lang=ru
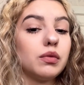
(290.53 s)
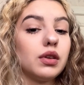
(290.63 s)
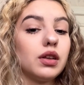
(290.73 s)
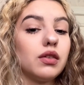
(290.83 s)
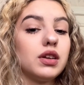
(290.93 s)

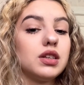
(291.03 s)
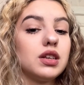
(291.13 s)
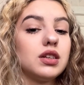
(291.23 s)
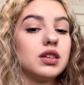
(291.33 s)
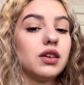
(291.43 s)

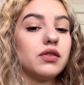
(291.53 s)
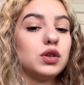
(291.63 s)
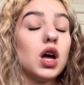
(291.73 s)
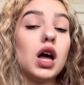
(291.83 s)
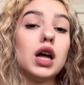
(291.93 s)
21 я
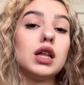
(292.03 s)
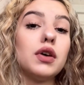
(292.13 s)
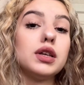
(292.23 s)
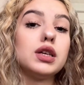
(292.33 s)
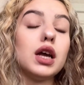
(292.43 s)
вижу.
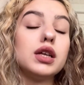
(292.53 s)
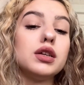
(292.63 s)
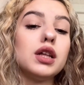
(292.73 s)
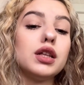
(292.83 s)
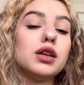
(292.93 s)

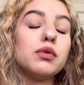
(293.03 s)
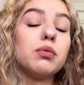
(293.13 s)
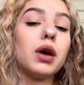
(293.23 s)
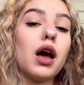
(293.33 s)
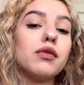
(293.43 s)
21 это
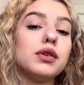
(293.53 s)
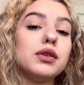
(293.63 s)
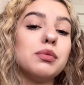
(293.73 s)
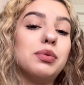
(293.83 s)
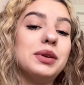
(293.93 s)
неправда
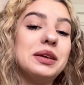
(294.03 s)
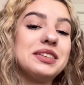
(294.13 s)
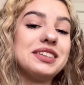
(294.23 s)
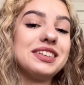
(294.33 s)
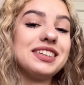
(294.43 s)

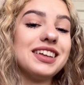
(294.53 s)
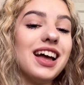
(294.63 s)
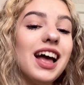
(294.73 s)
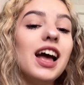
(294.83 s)
написано.